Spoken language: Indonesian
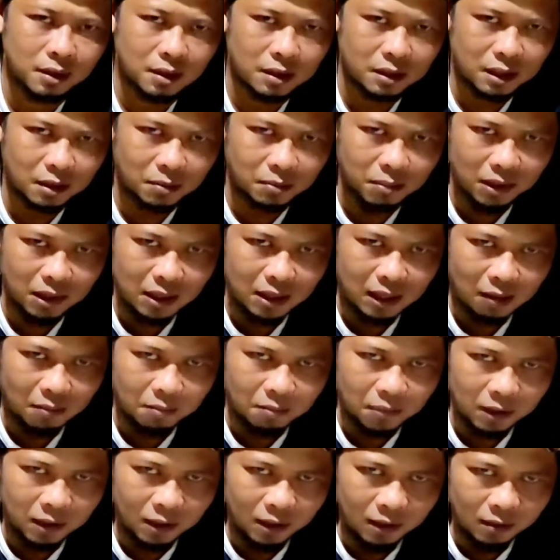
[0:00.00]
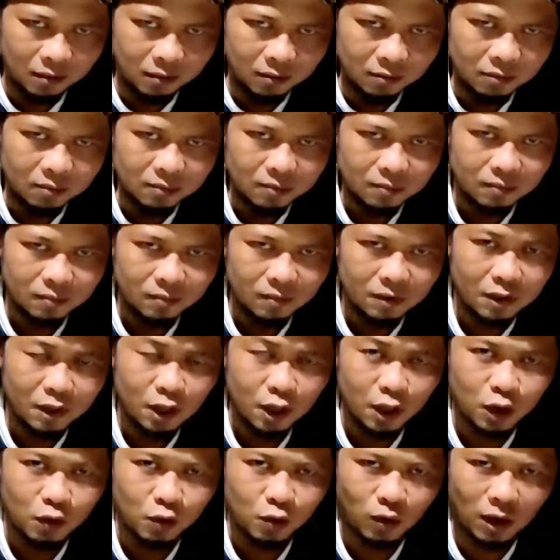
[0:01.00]
Kita beli kambing
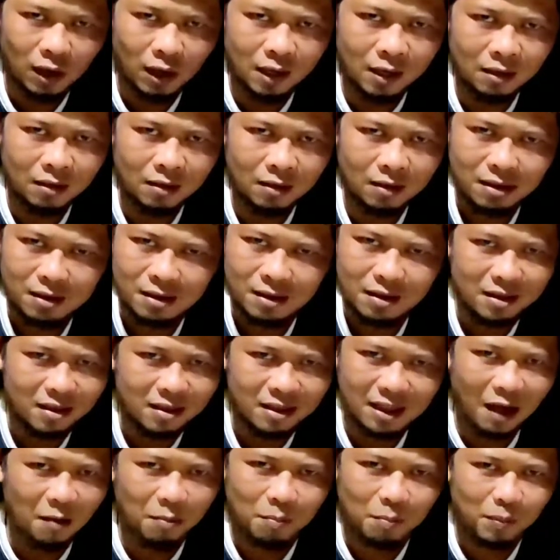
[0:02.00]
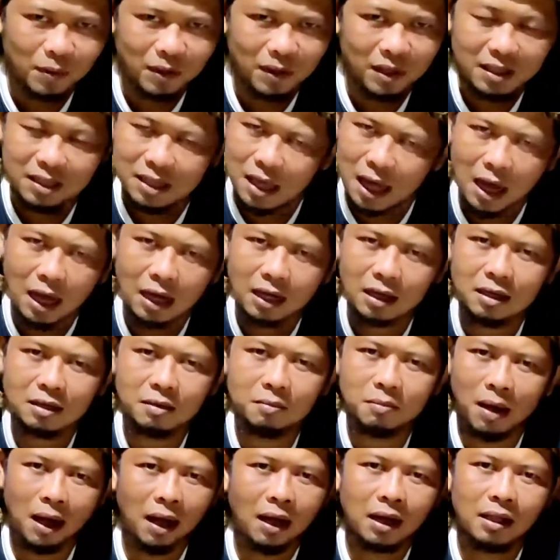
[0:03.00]
ngejual sapi, jangan
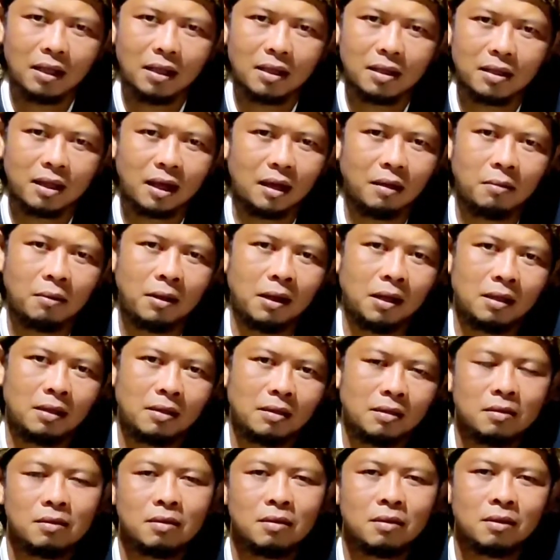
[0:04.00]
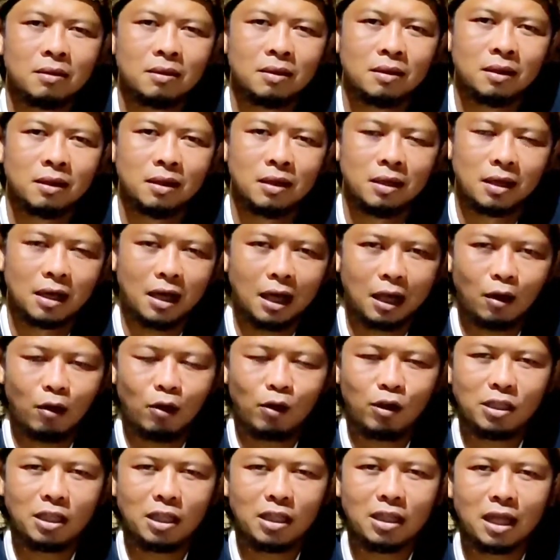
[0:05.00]
kebalik sahabat
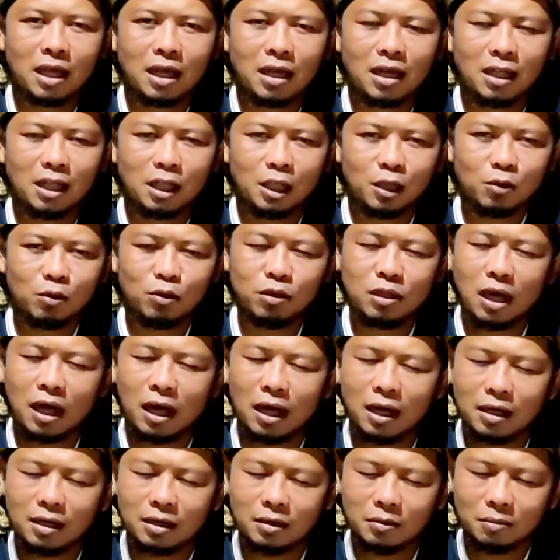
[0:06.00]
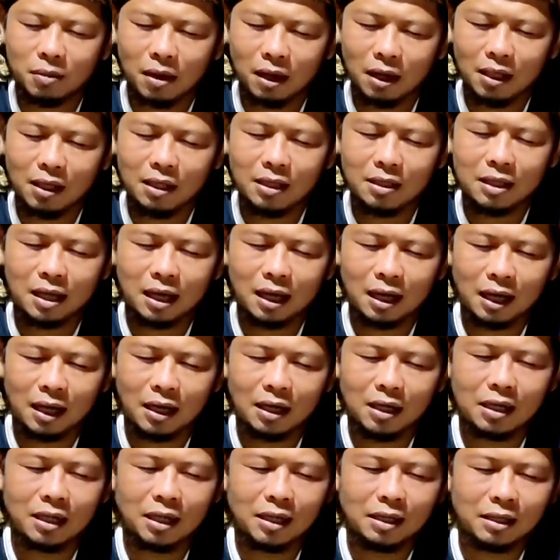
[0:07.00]
kalau kita tani itu jangan kebalik
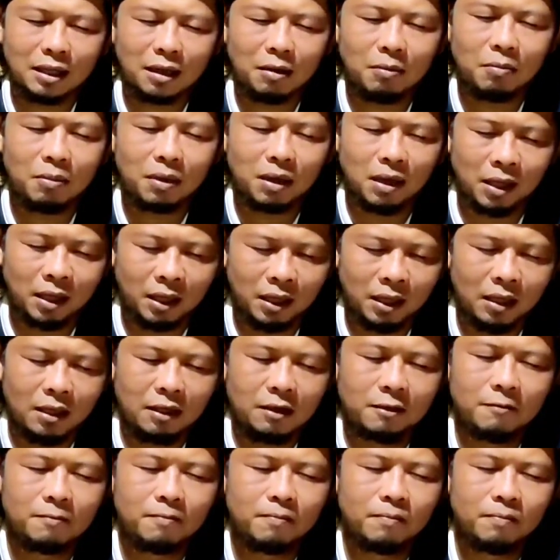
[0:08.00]
jangan kita beli